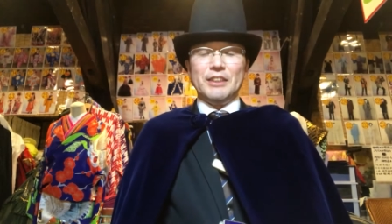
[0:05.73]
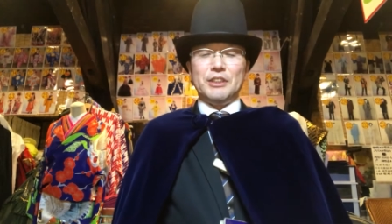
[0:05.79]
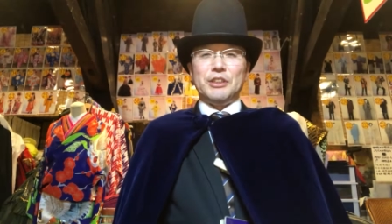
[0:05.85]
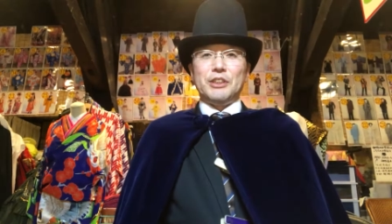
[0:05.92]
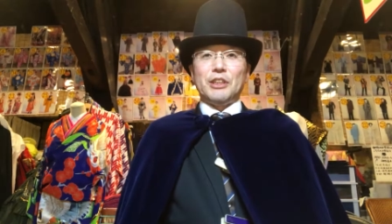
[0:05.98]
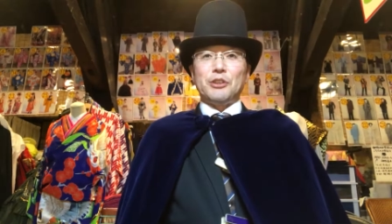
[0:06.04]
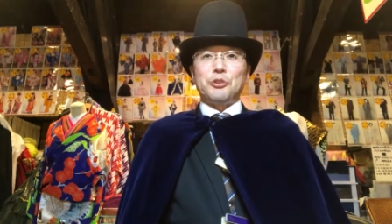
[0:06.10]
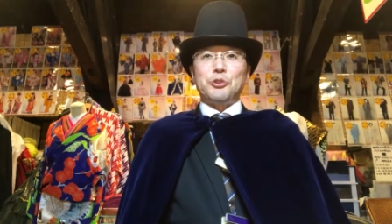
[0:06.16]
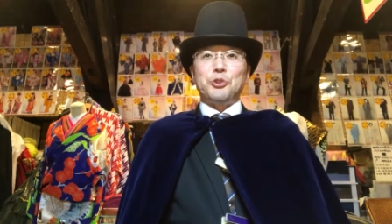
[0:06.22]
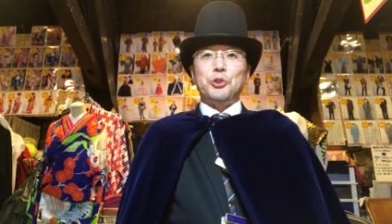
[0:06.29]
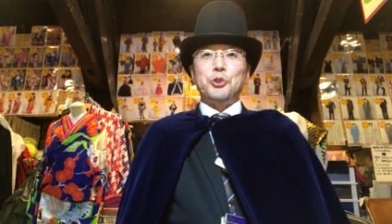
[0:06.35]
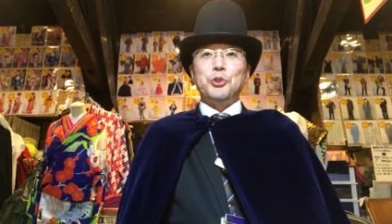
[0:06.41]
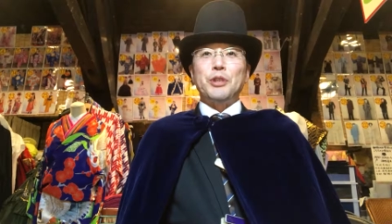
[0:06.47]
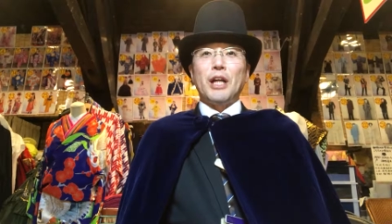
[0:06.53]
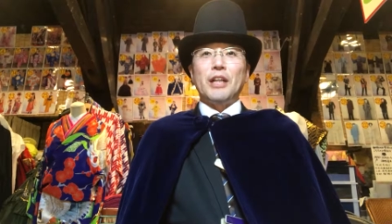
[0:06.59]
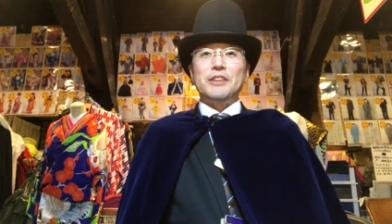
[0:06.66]
1月
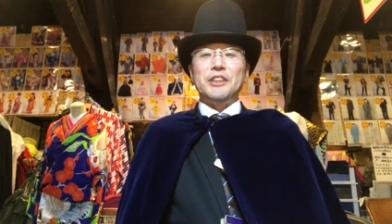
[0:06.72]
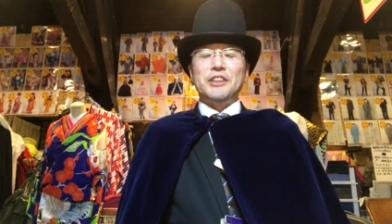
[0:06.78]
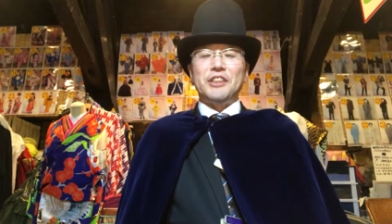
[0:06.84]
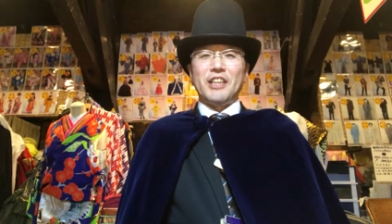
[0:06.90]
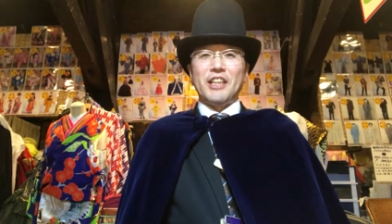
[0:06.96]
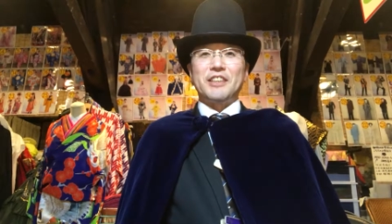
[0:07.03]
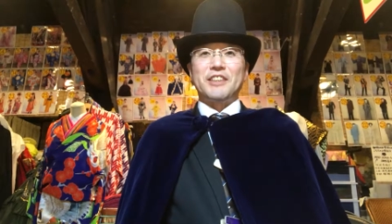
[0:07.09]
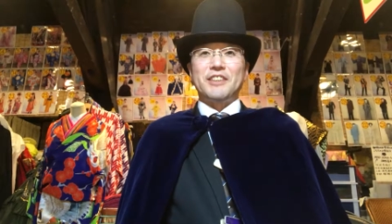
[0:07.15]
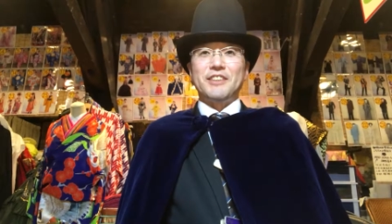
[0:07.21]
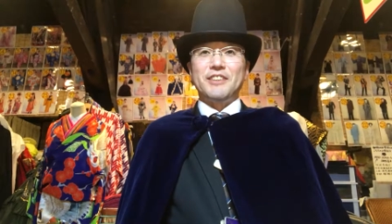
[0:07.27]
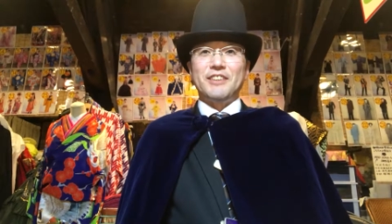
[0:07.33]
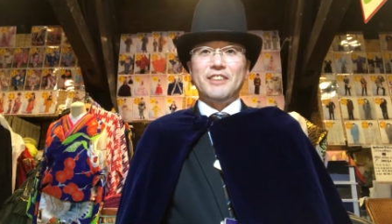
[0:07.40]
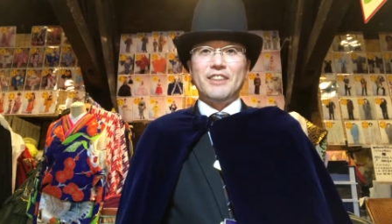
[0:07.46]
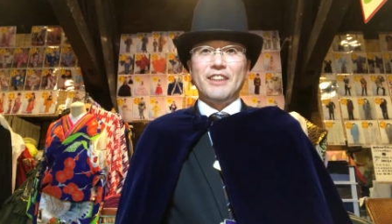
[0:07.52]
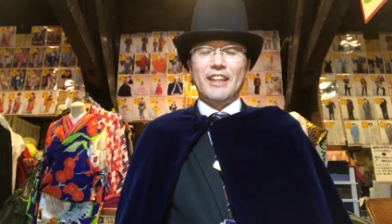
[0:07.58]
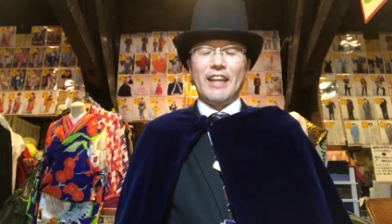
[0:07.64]
13日です、
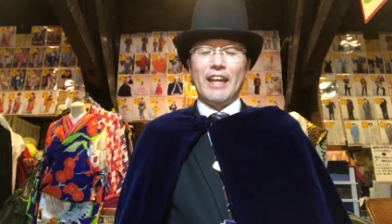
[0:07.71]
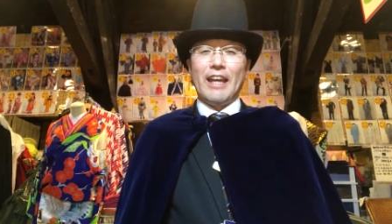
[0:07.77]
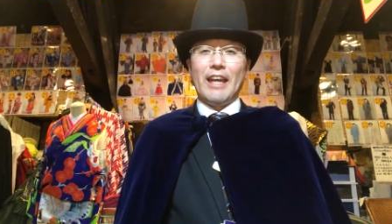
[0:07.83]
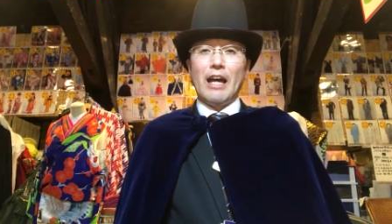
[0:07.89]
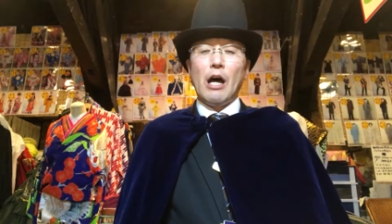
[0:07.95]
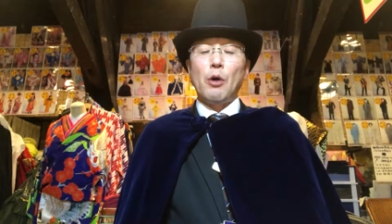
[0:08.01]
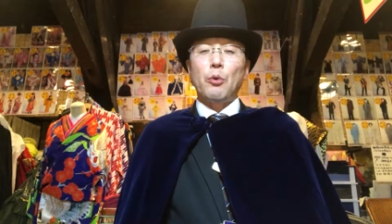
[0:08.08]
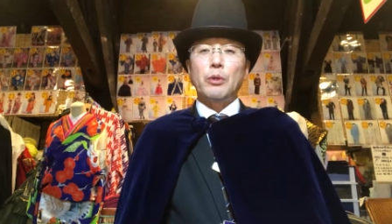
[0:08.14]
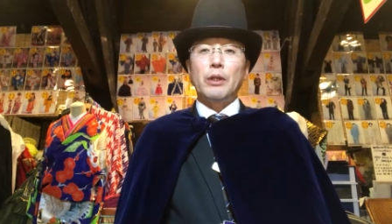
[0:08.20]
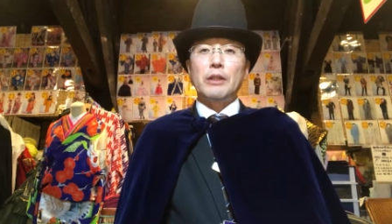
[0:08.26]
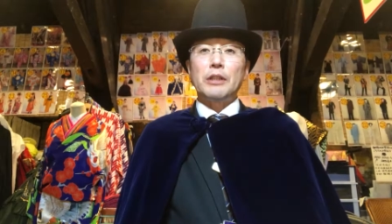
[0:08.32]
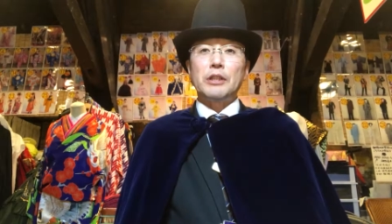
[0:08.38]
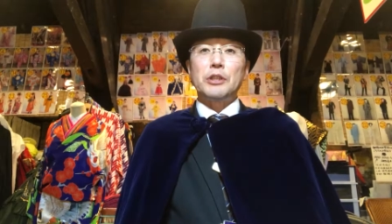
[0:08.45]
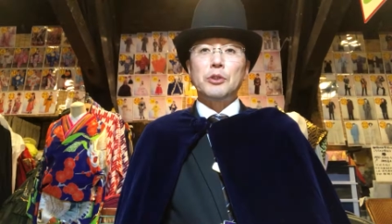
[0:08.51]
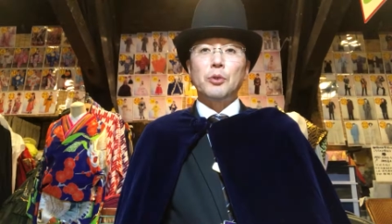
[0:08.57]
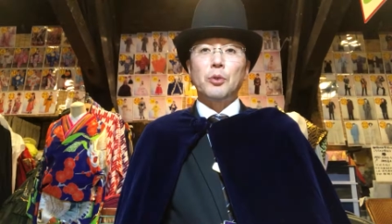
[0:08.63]
えー、函
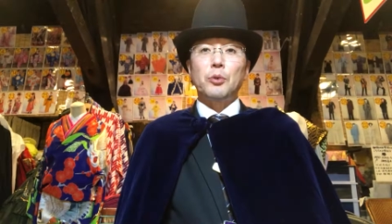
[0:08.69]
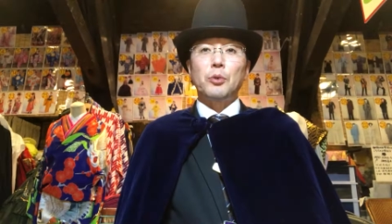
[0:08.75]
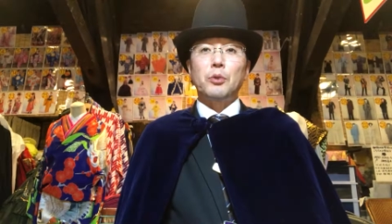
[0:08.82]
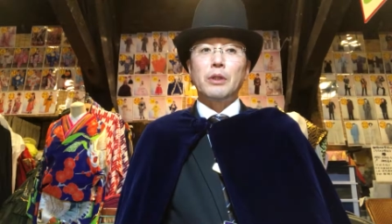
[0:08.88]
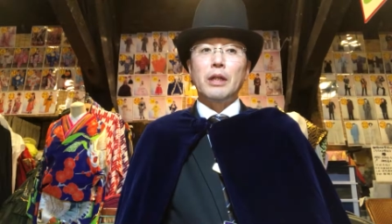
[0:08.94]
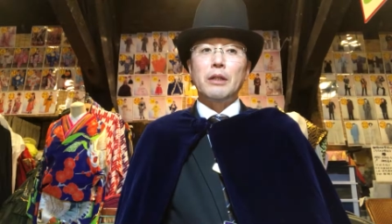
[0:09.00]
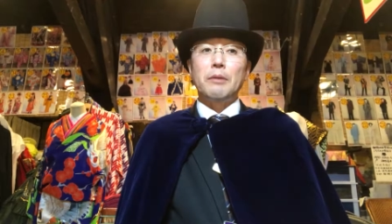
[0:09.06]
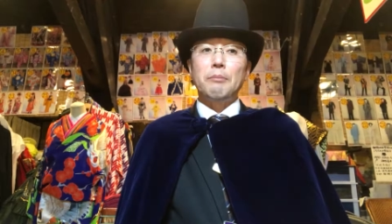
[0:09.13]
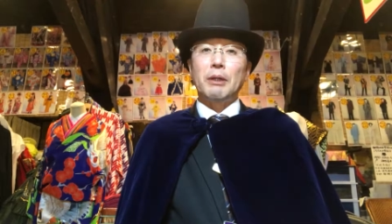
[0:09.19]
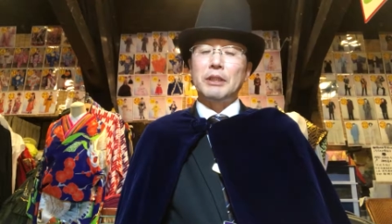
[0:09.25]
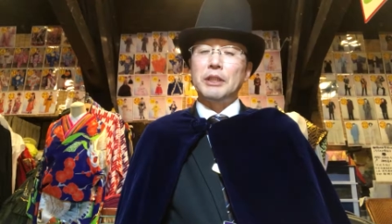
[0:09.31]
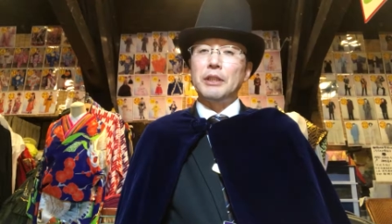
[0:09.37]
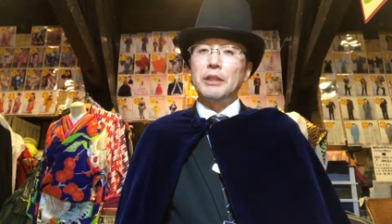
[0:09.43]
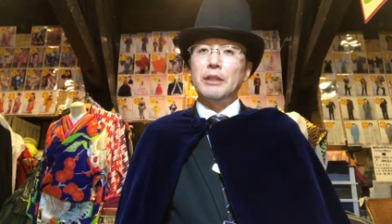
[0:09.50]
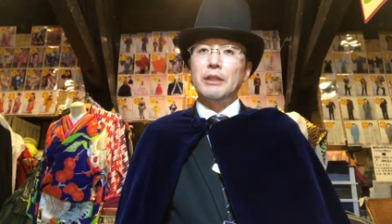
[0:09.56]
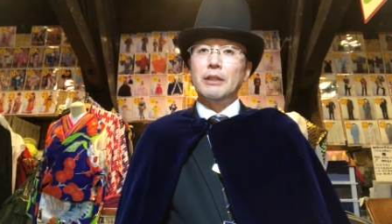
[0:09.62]
館市の隣
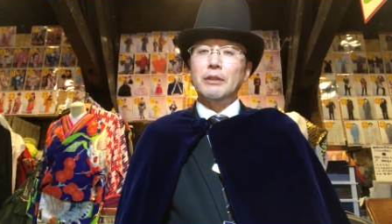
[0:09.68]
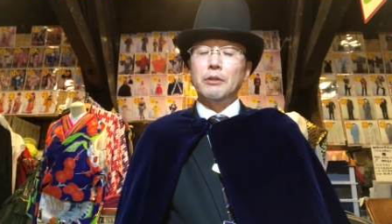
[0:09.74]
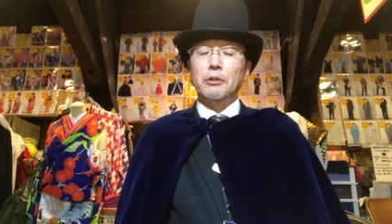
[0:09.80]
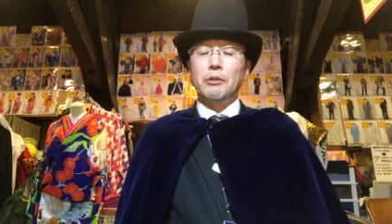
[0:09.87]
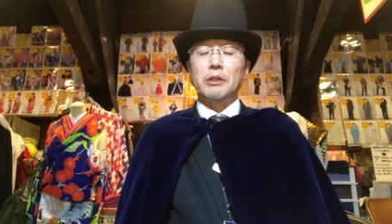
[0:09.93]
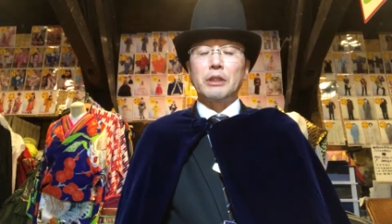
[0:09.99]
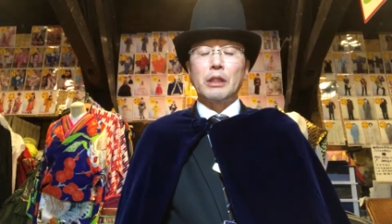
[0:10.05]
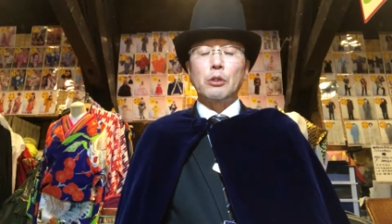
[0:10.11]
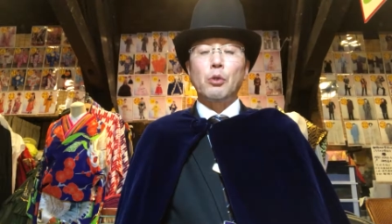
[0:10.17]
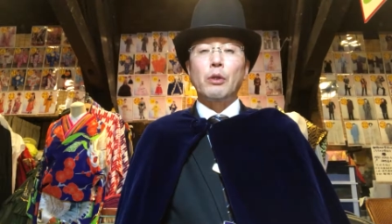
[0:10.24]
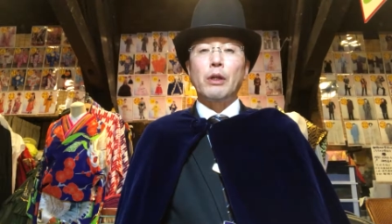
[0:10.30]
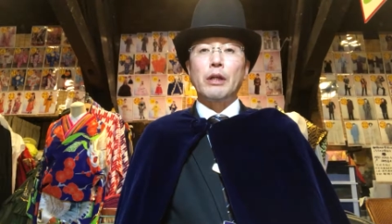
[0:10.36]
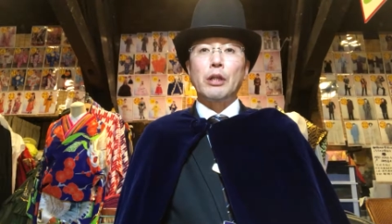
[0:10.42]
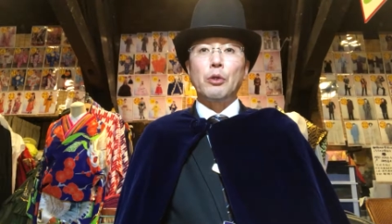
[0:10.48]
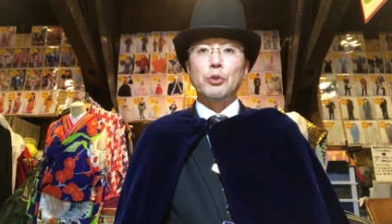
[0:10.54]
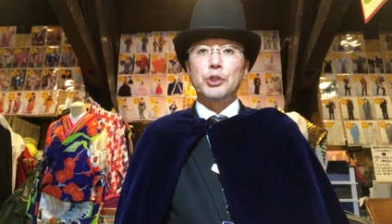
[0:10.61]
町っていうんですか
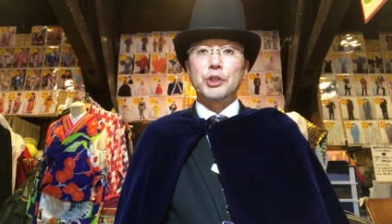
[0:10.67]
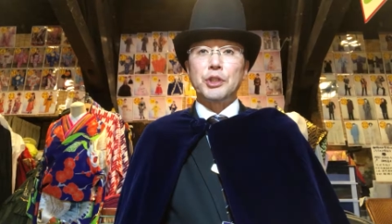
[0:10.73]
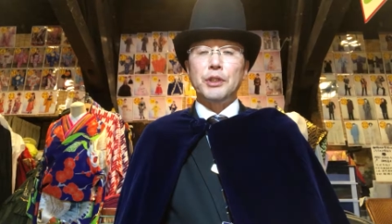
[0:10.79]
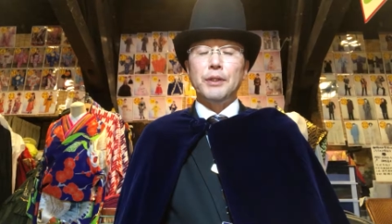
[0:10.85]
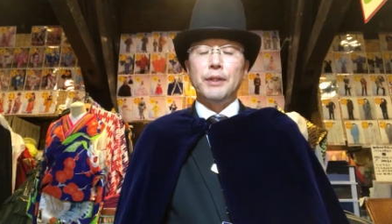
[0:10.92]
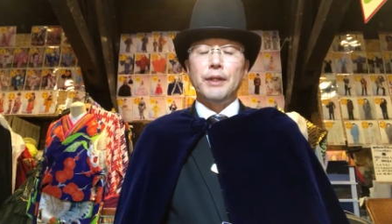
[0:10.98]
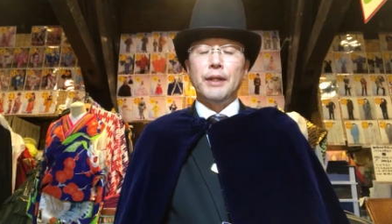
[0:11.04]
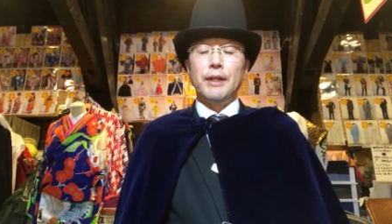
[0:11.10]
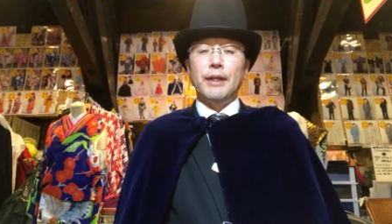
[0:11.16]
隣の市